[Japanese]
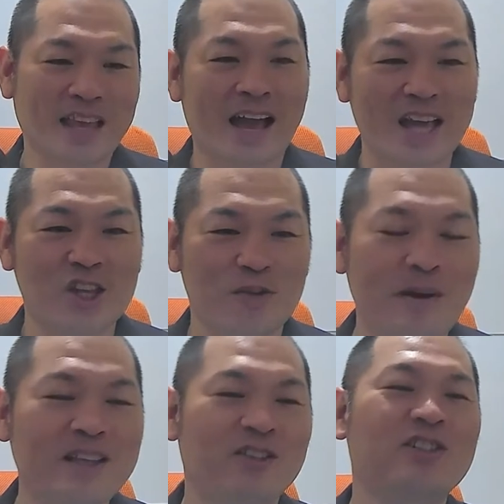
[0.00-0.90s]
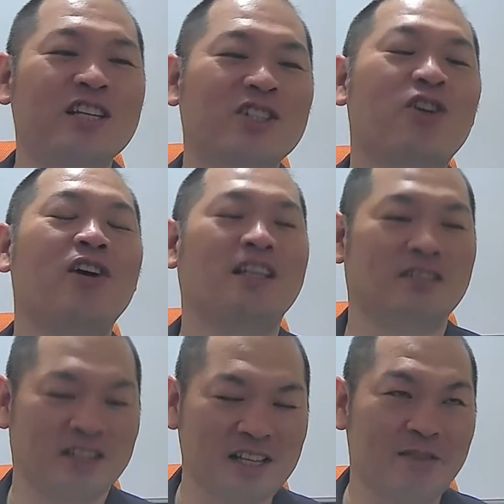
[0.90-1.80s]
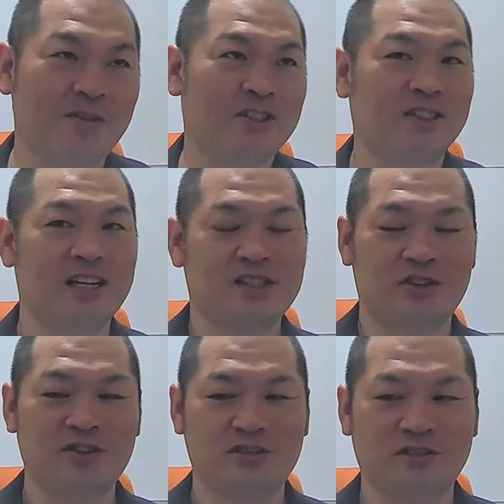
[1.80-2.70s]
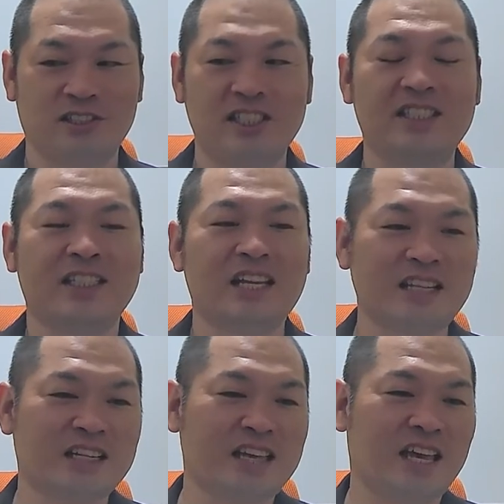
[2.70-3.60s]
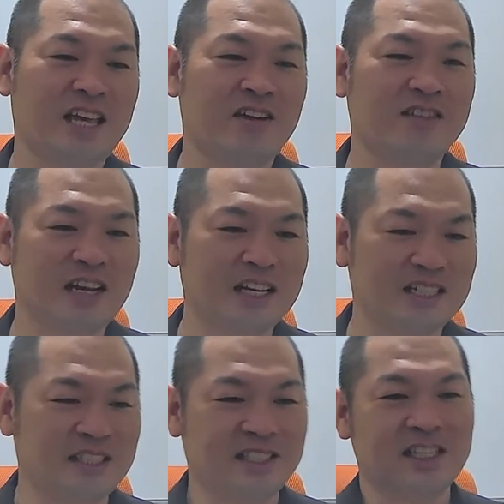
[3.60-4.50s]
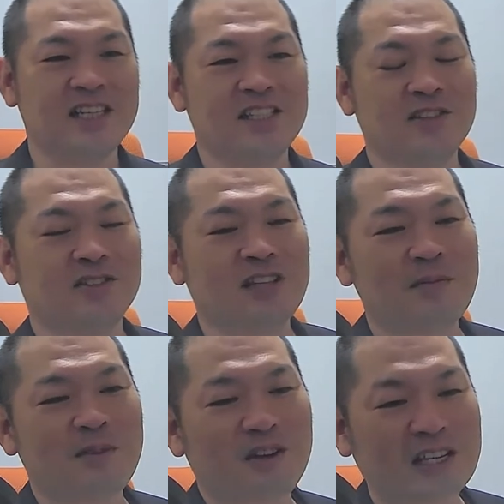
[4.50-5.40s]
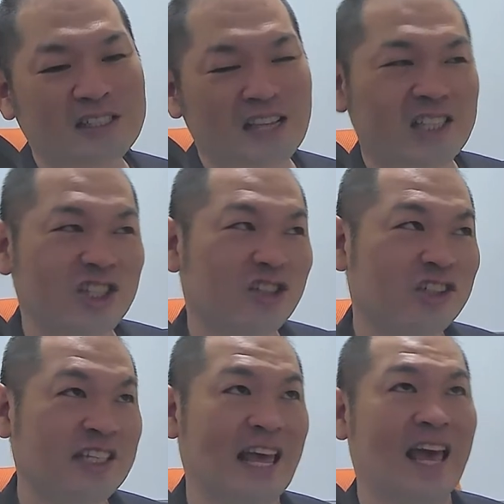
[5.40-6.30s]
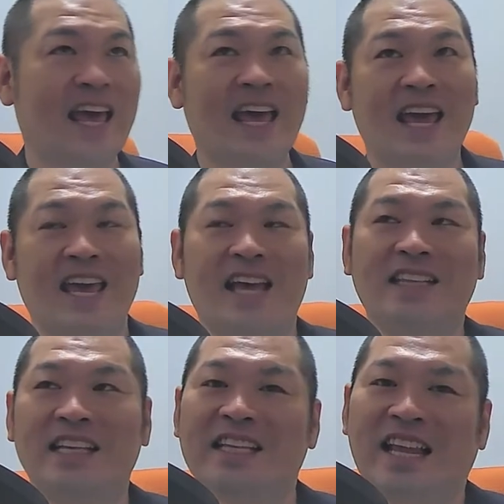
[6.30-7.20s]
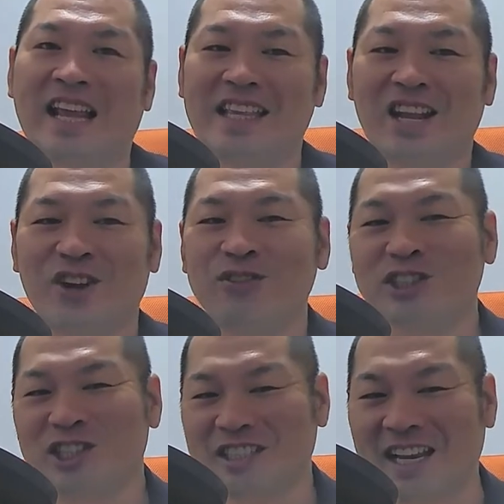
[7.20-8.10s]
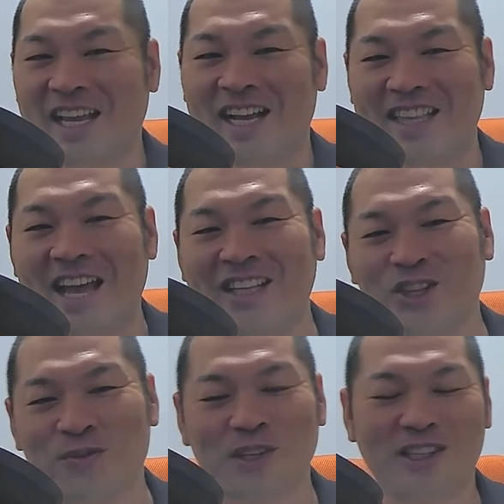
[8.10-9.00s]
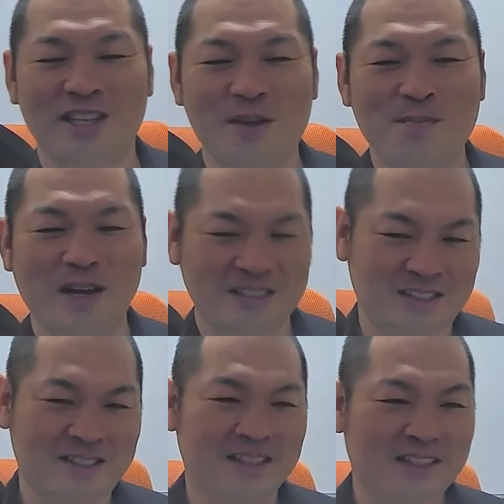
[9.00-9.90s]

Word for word: あの、マインドフルネス効果とかね、もしくはそういう実際に経験の中で実践していくためのエッセンスとしてやっていただいたら面白いんじゃないかなと思ってます。